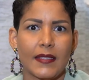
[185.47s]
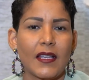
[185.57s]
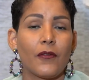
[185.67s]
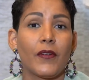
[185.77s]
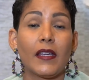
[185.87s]

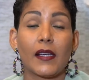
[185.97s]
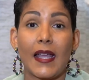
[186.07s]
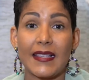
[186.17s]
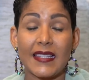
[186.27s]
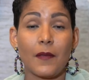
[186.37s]
se aferra
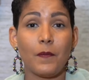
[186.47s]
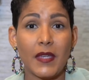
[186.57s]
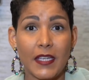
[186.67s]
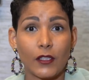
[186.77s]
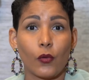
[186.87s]
a ese
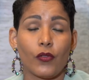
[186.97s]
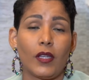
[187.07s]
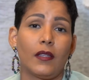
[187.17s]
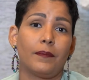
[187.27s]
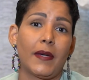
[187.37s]
mito
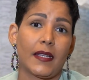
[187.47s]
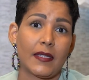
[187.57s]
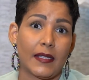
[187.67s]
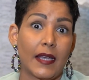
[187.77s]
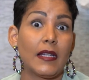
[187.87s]
para
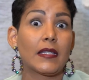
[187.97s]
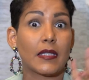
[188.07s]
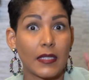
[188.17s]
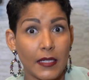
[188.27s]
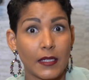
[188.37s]
cerrar el
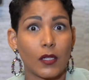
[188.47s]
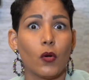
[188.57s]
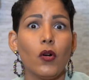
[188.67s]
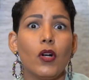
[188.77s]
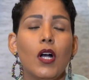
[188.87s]

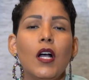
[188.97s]
ciclo,